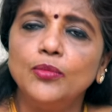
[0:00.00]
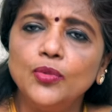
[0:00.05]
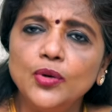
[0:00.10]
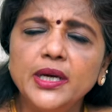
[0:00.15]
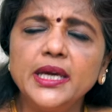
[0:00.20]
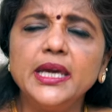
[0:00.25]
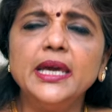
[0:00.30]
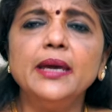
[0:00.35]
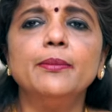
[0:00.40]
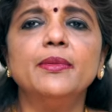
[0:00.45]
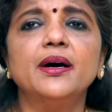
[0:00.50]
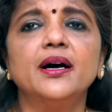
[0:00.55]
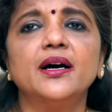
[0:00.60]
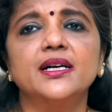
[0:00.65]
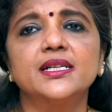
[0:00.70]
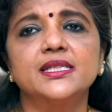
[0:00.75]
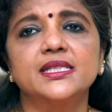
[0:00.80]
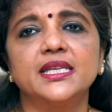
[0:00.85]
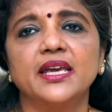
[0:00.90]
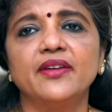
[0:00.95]

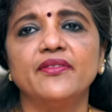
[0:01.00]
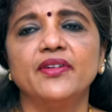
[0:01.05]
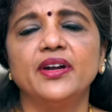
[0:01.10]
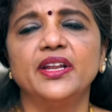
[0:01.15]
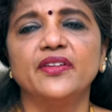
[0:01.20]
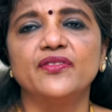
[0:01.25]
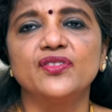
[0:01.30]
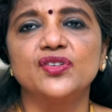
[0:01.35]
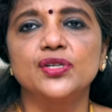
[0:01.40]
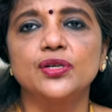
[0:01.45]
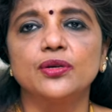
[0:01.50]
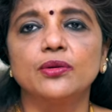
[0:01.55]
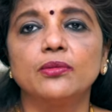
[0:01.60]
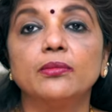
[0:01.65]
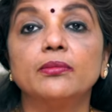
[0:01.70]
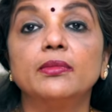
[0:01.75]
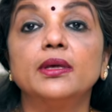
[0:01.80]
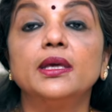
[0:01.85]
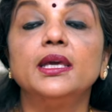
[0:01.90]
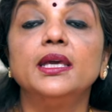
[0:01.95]
முக்கியமாக செய்ய வேண்டிய விஷயம்
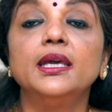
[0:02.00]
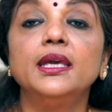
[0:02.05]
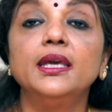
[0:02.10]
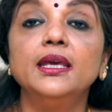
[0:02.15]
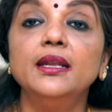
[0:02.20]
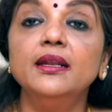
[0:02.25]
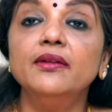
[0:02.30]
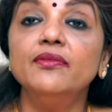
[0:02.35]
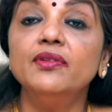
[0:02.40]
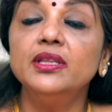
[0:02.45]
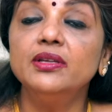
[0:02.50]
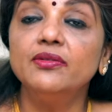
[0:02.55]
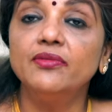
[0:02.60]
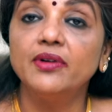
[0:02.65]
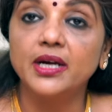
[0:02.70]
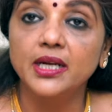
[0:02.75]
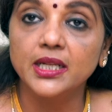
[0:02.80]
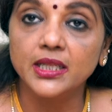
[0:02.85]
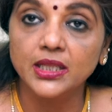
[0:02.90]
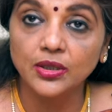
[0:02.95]
இருபது
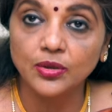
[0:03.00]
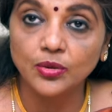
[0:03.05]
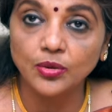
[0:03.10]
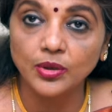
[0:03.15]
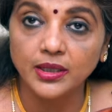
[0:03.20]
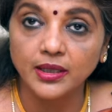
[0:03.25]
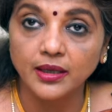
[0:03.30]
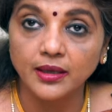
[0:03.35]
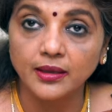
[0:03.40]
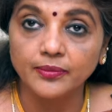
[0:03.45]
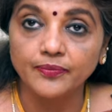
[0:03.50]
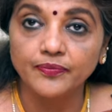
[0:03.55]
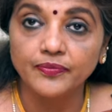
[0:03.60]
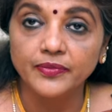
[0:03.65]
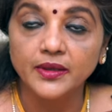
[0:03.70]
வாரத்துக்குள் தான்